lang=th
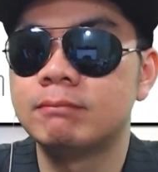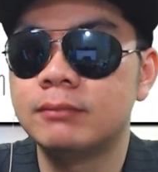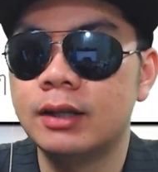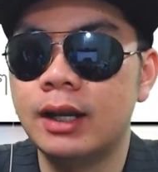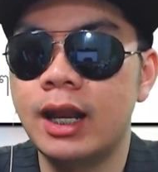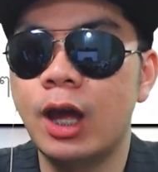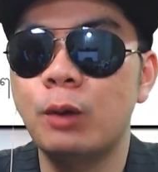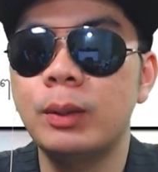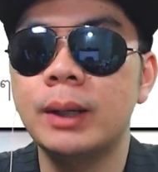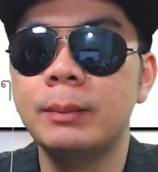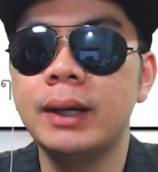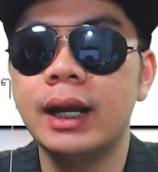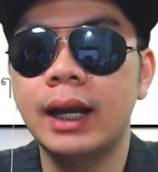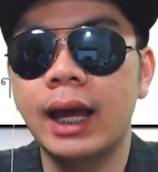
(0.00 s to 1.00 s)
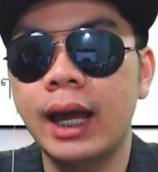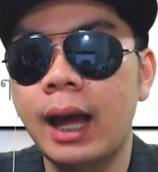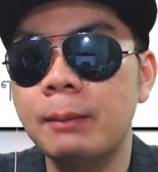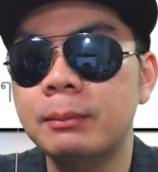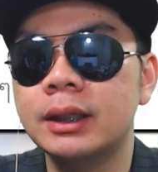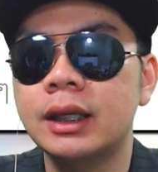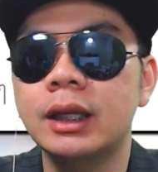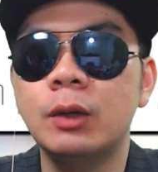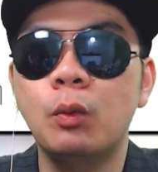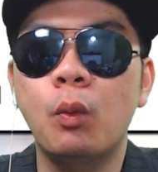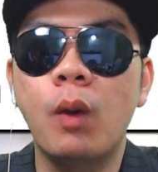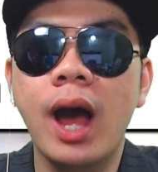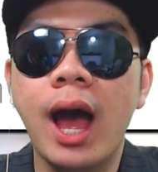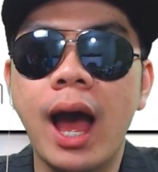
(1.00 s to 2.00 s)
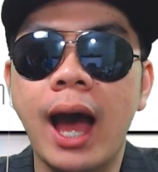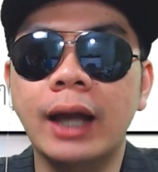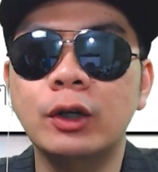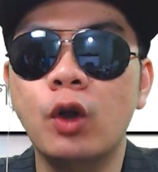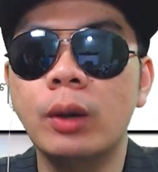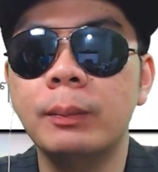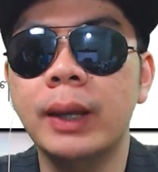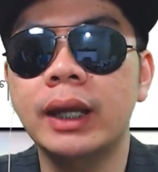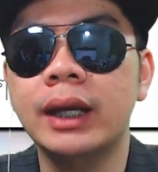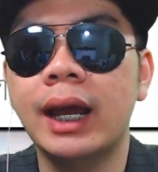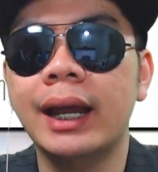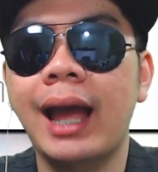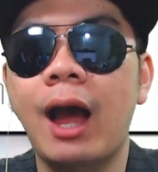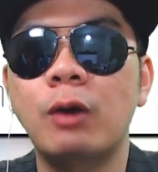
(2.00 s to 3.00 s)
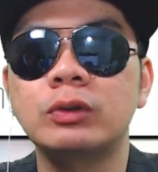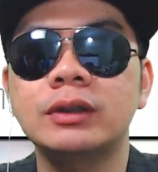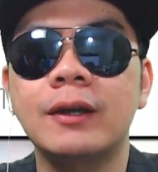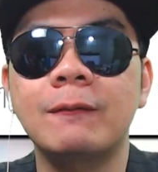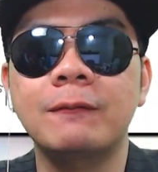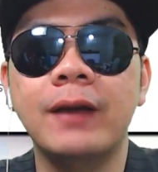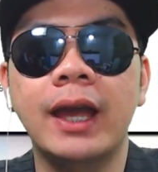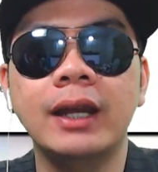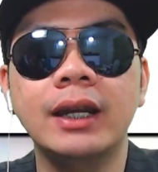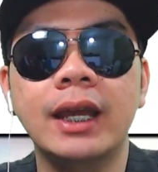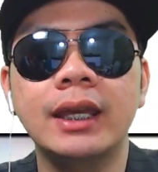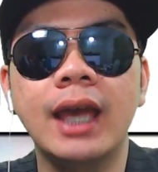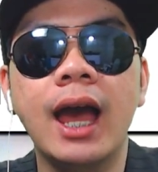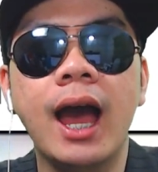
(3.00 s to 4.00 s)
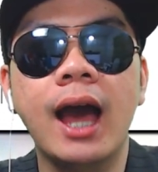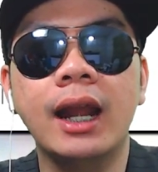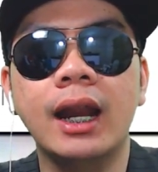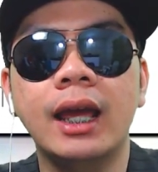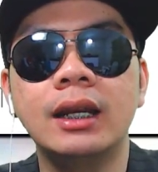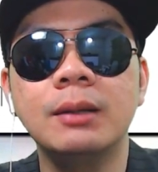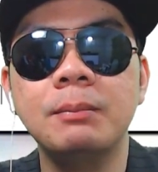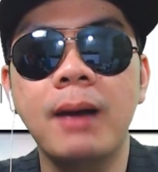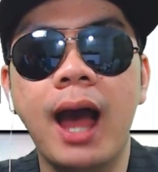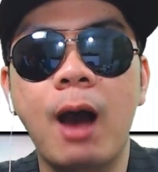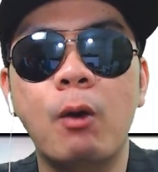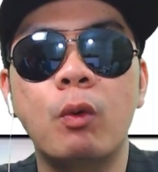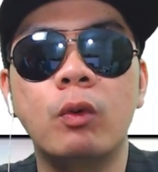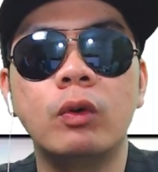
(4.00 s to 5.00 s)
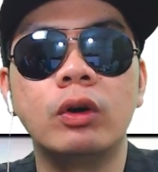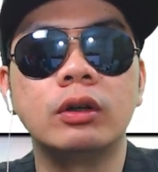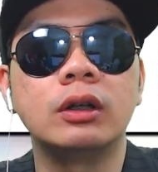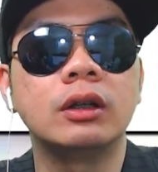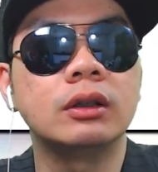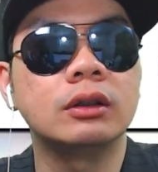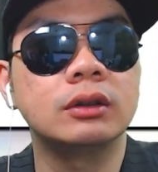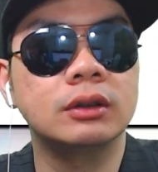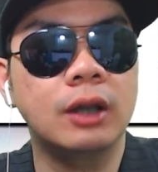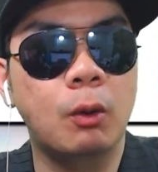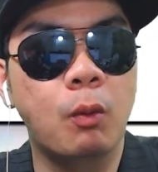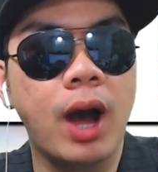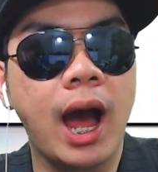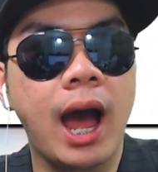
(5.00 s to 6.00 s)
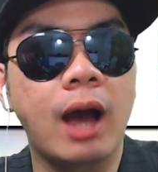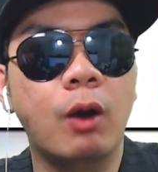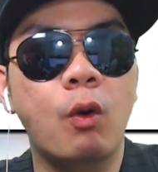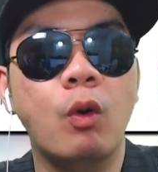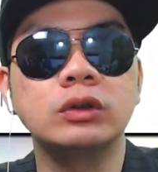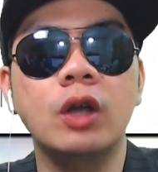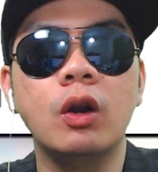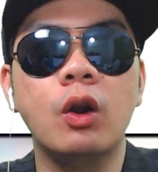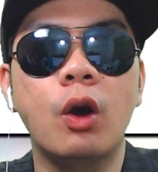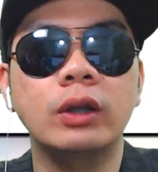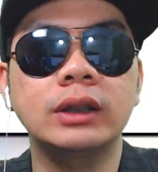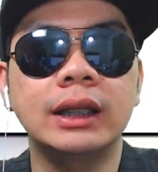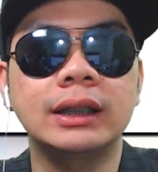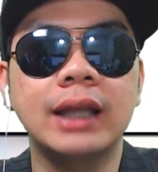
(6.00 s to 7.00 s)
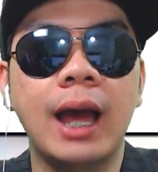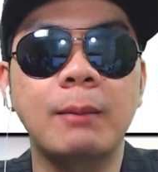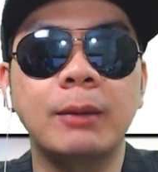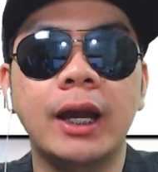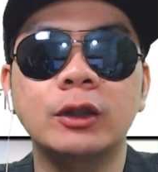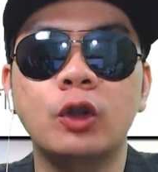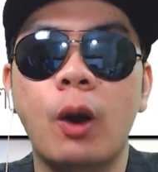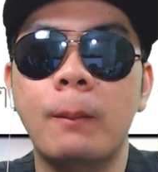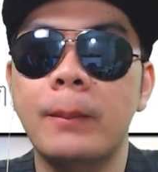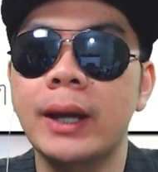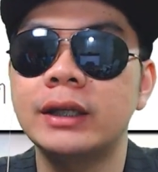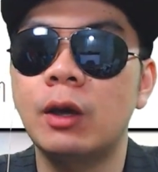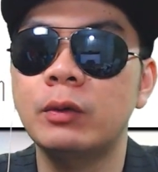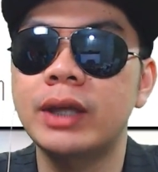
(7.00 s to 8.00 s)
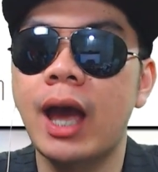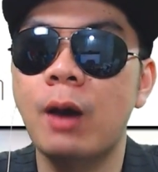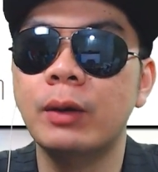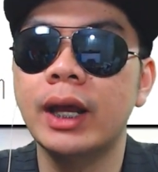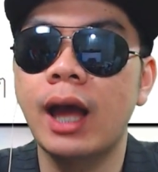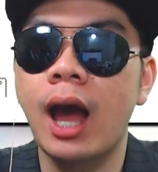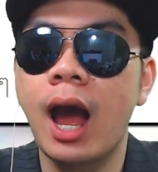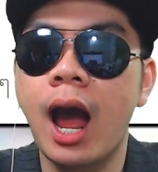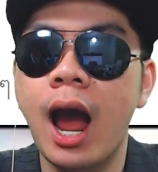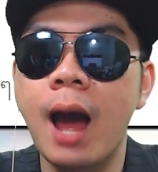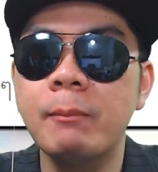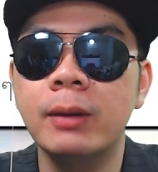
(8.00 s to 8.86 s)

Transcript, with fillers: แล้วเพื่อนๆล่ะครับคิดว่าท่อนเพลงดังกล่าวจะแฝงนัยยะอะไรหรือเปล่าทว่าคงต้องรอติดตามกันต่อไปยาวๆนะครับ